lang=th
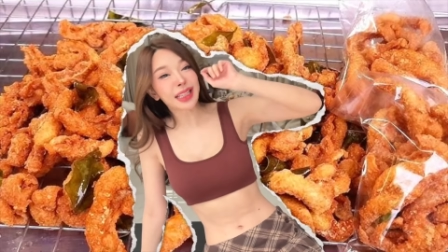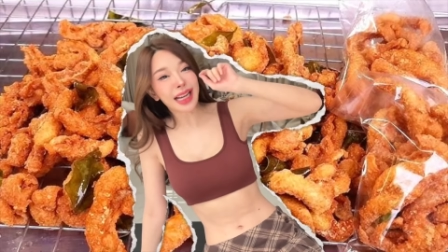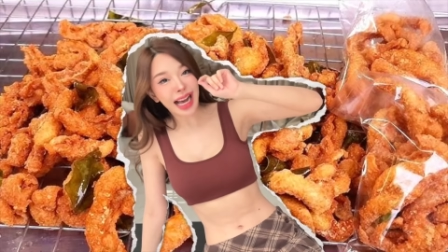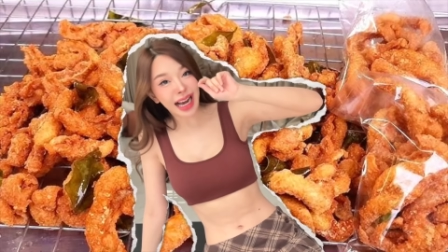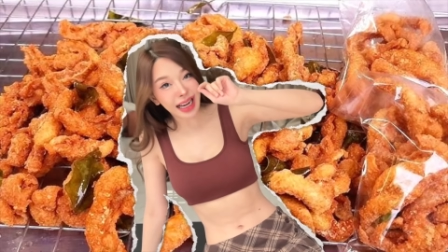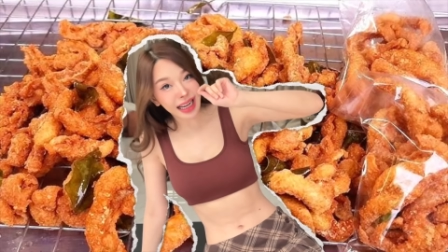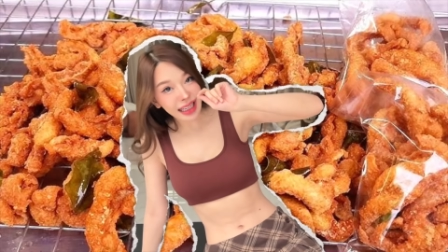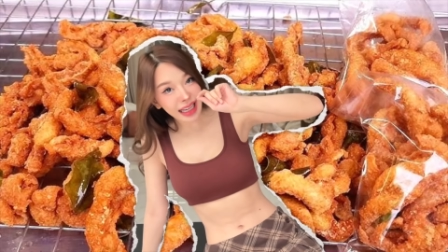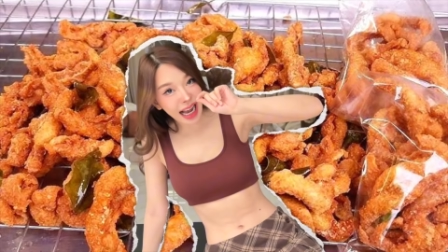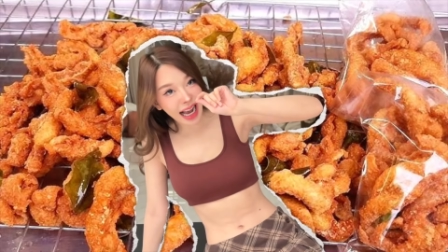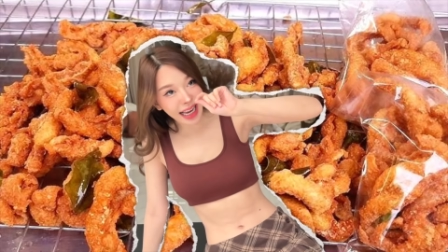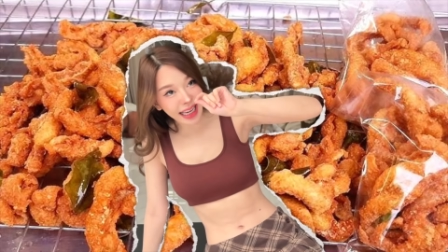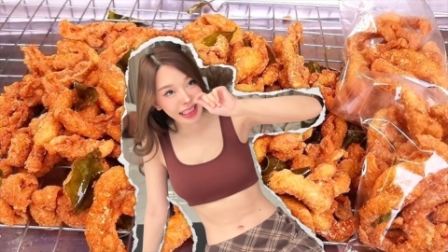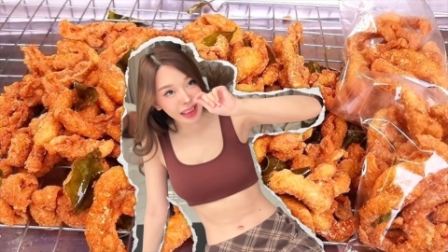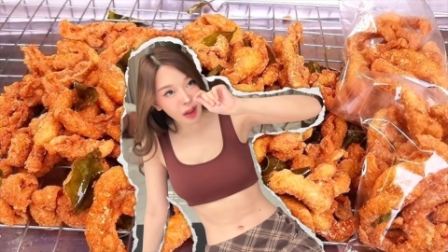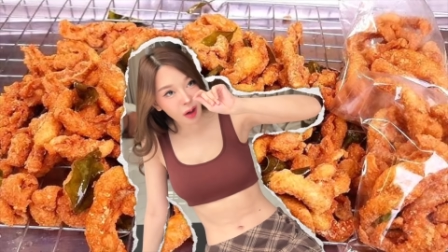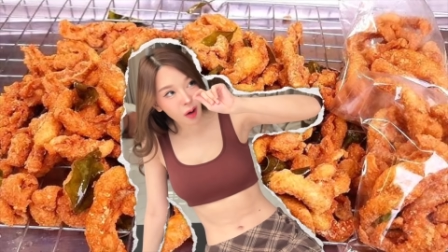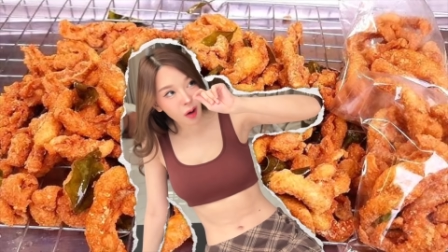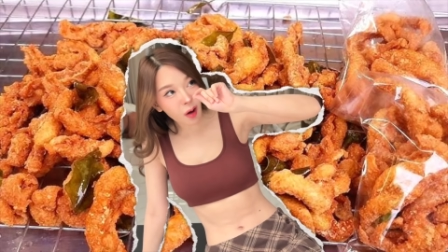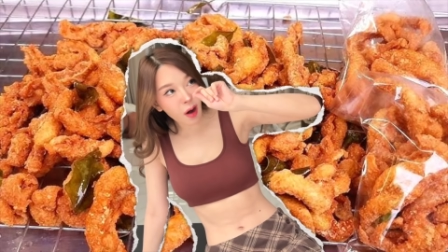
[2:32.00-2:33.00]
หนังไก่
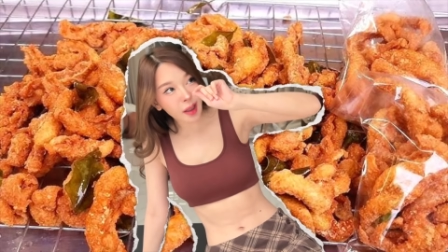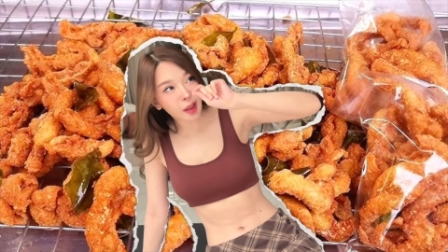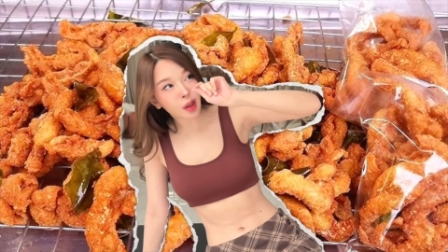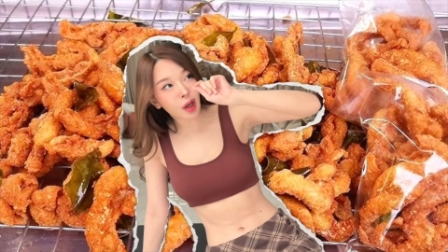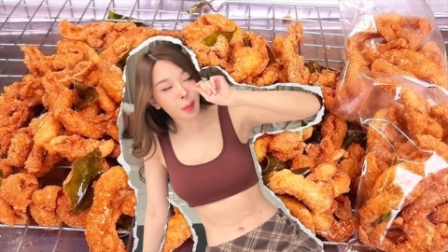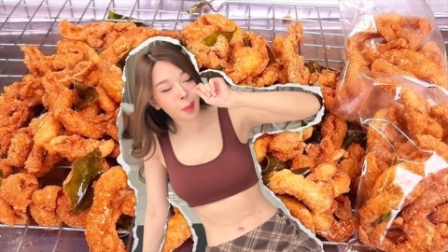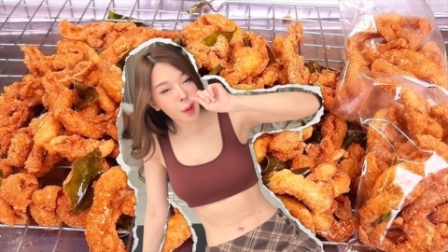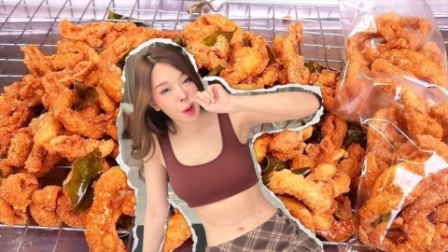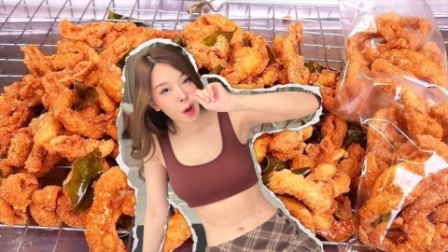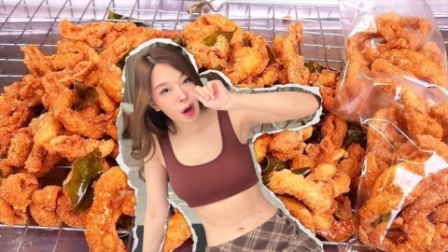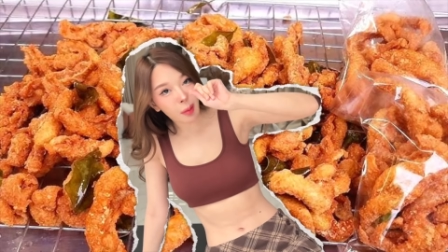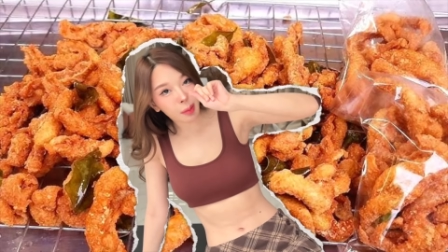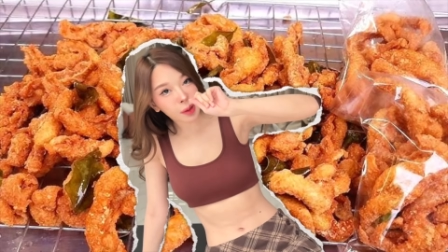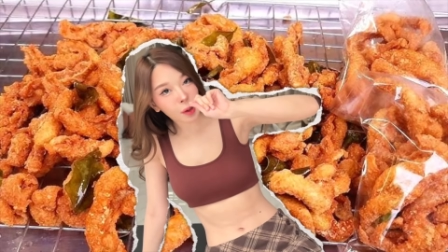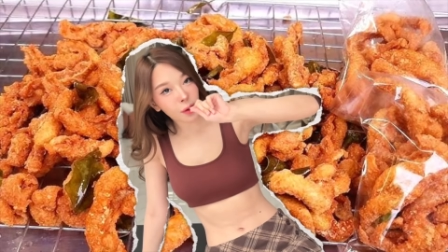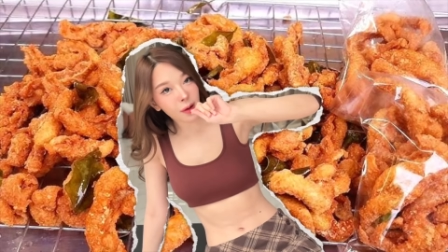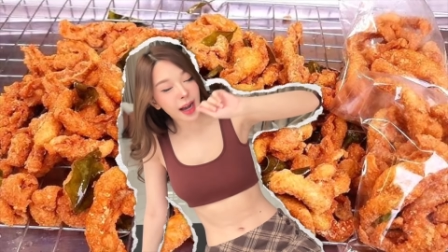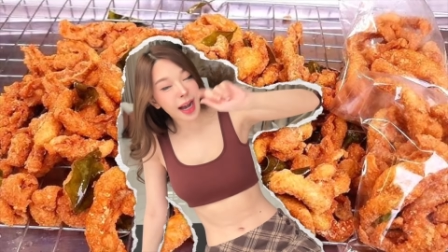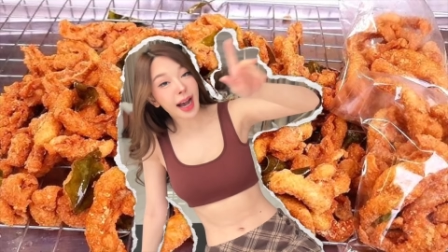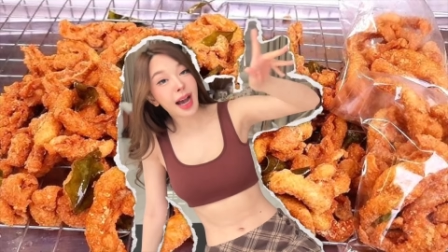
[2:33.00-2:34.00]
ทอดกรอบๆ
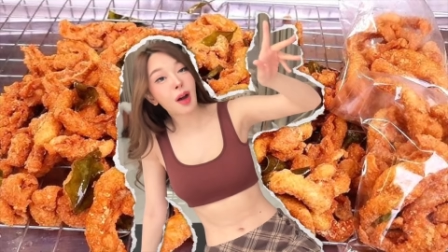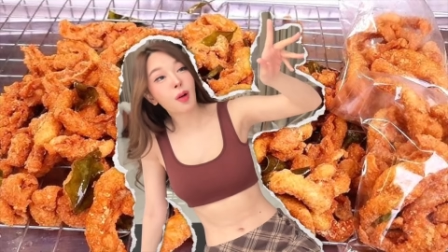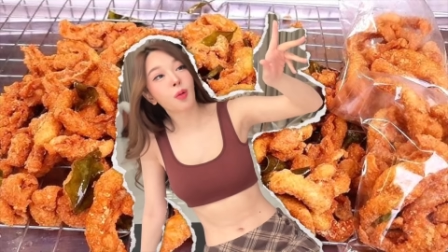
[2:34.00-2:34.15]
ต้องเข้า